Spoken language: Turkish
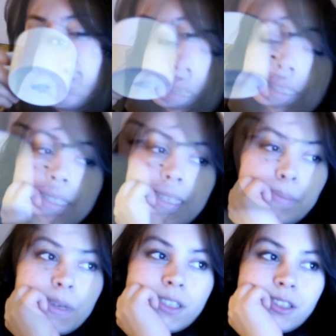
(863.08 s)

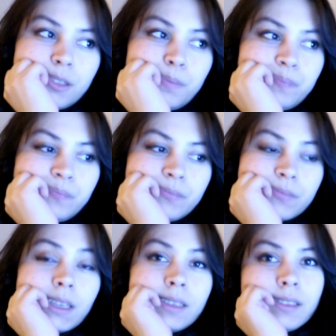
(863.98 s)
Bilgisayarımı açtım.
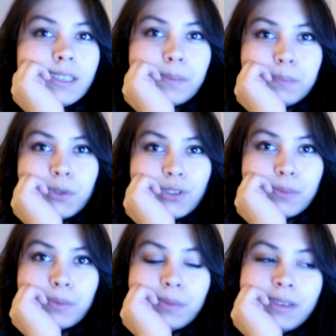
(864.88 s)
Edit
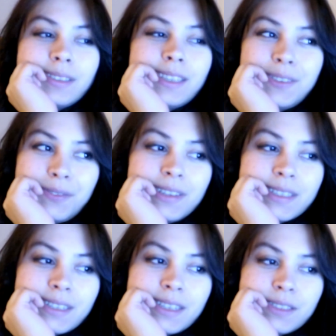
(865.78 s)
yapmayacağım ama.
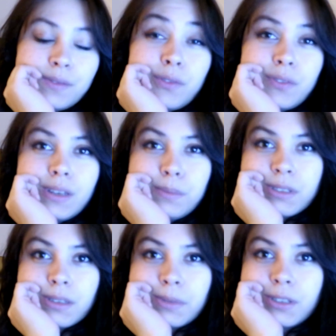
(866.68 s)
Netflix açtım ve film
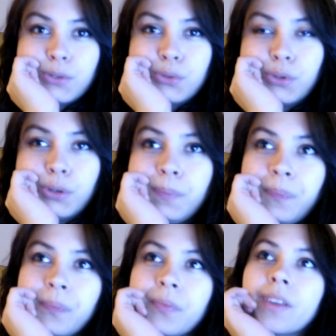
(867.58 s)
izlemek istiyorum.
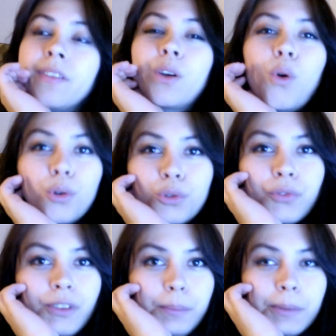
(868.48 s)
Ve korku
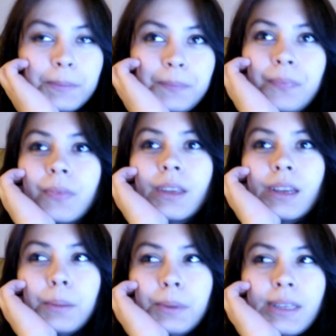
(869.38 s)
filmi.
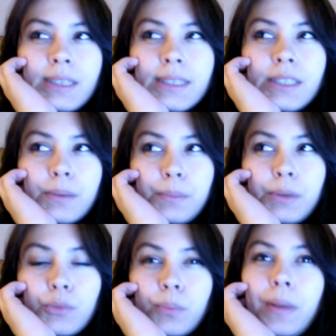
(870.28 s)
Ama ne izleyeceğimi
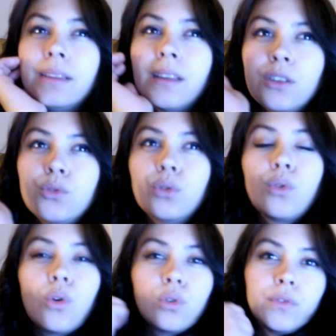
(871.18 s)
bilmiyorum. Ben daha çok
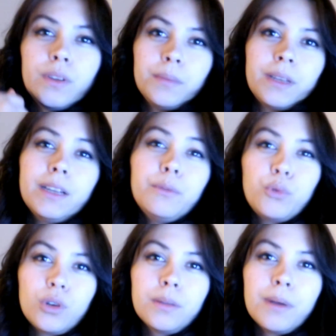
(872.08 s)
korku filmlerinde,
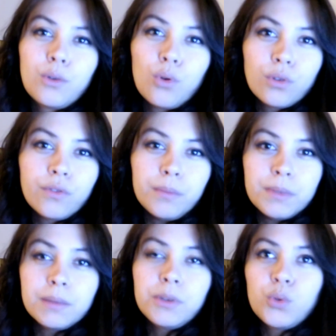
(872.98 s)
bu arada ben korku filmi
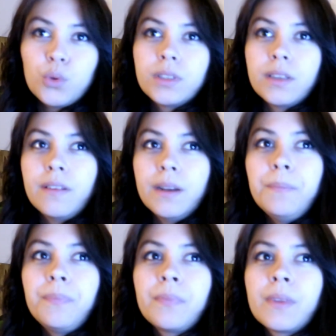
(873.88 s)
izlemeyi çok severim.